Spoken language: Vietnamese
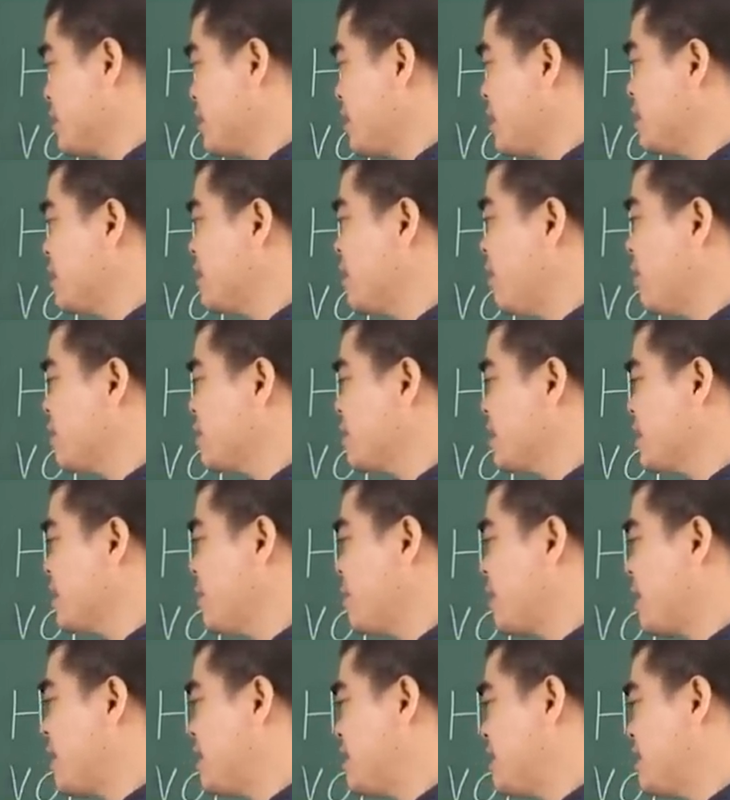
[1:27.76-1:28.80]
tân dậu sinh
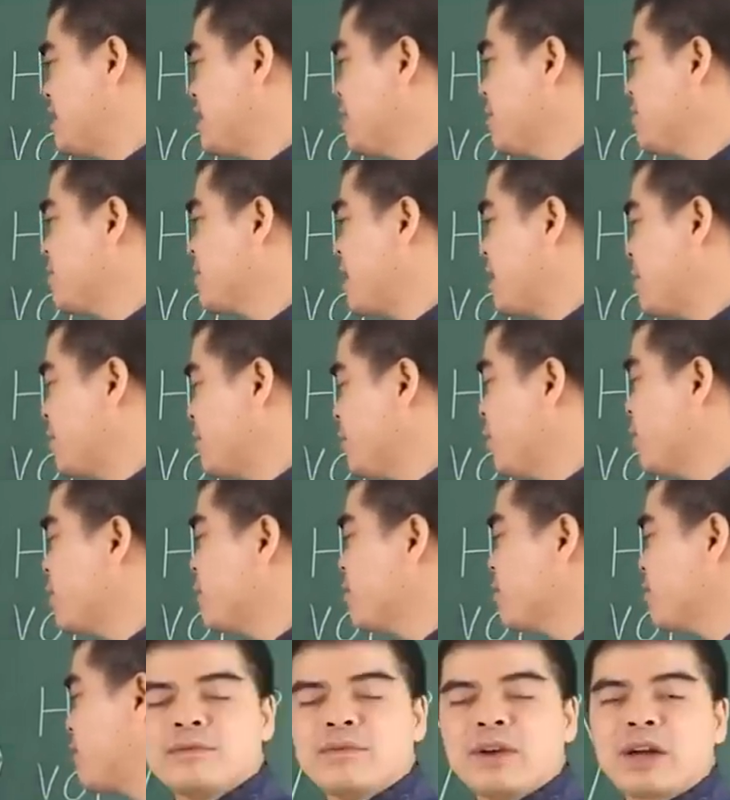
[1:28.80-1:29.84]
năm 1981
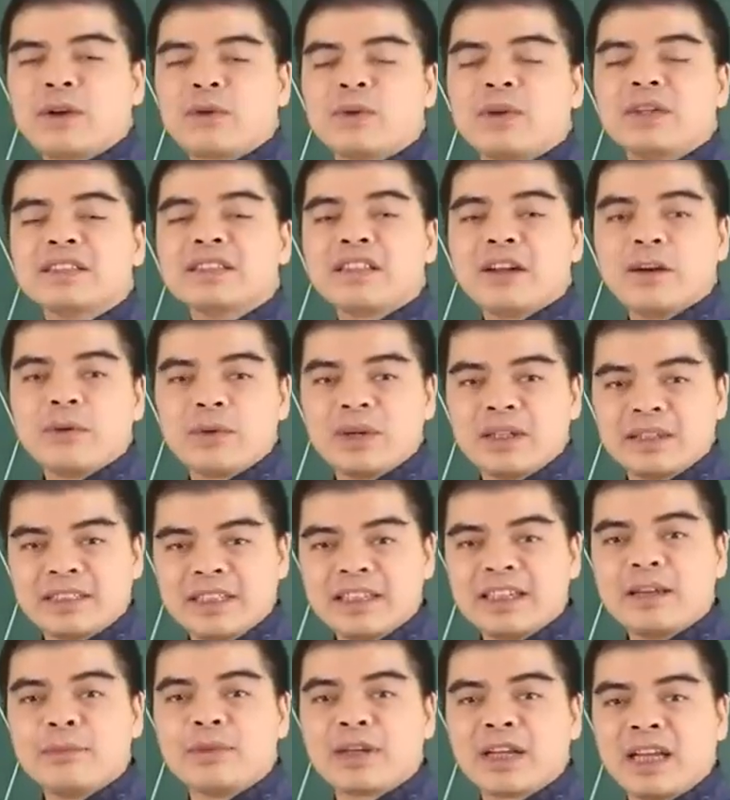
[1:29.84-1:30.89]
và quý dậu là
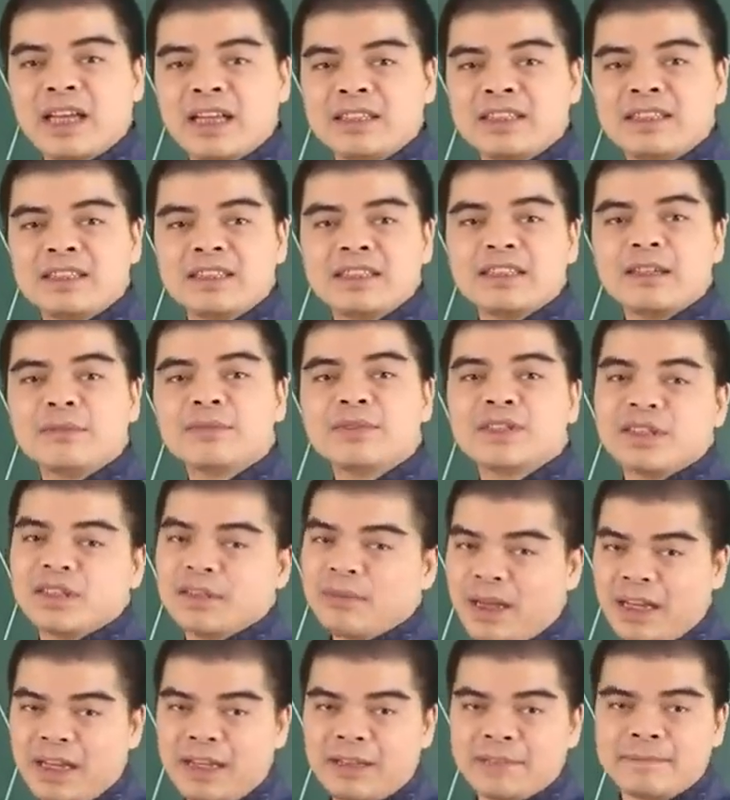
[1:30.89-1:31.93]
sinh năm
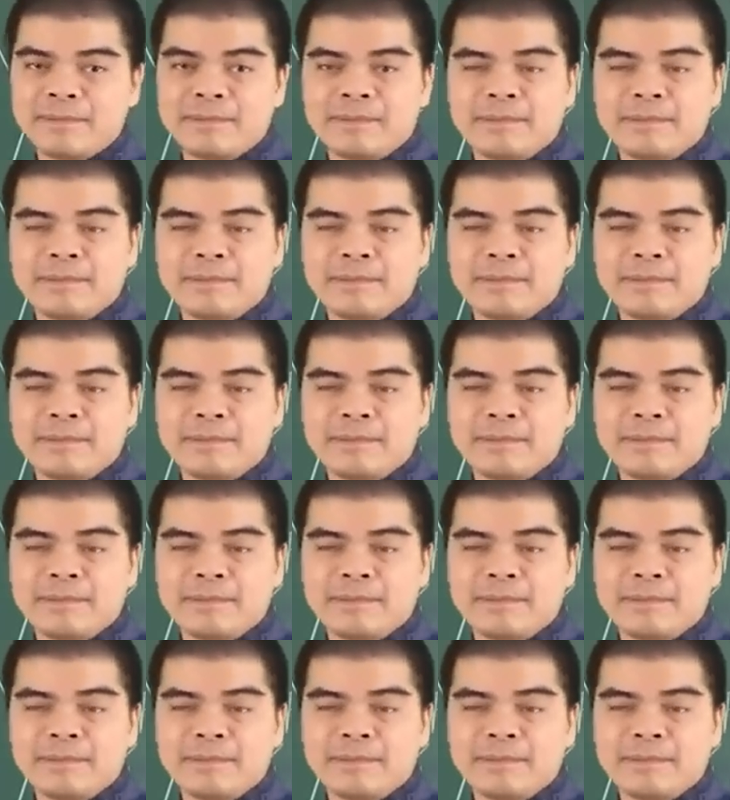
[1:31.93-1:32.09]
1993